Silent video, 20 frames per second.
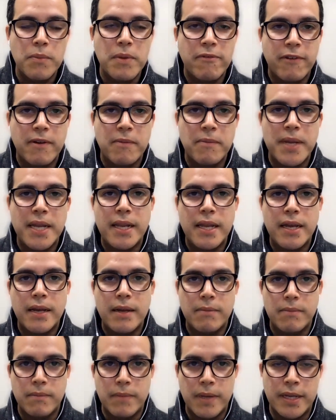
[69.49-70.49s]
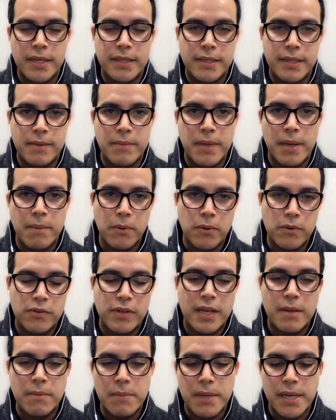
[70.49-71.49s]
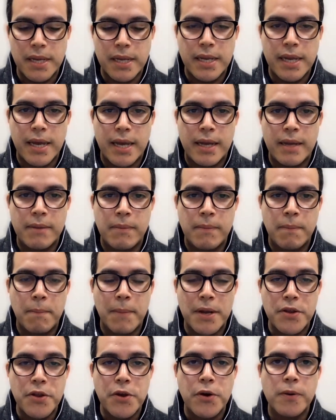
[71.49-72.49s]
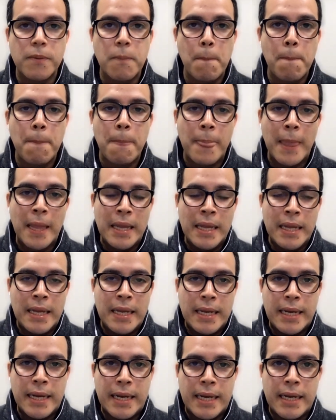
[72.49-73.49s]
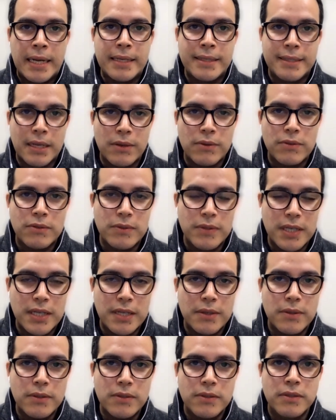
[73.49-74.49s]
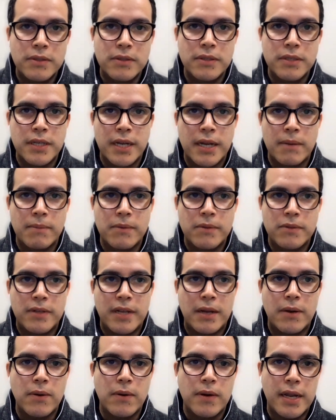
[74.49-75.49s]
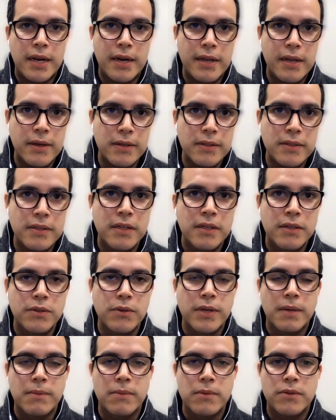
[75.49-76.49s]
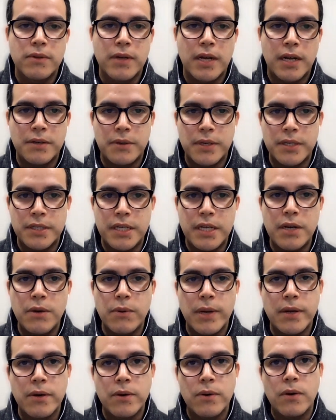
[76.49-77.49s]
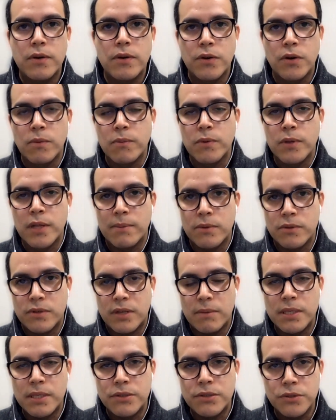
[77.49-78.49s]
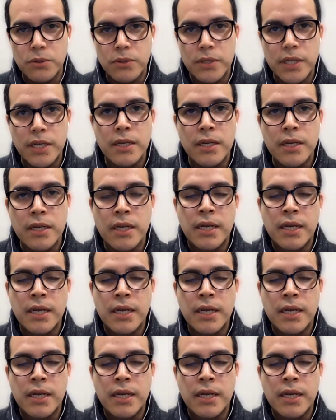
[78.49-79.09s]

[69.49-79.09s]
con mi familia, este, mi esposa y mi hija mayor a Estados Unidos. Llegamos a Connecticut, duramos un año allí, luego nos mudamos a Missouri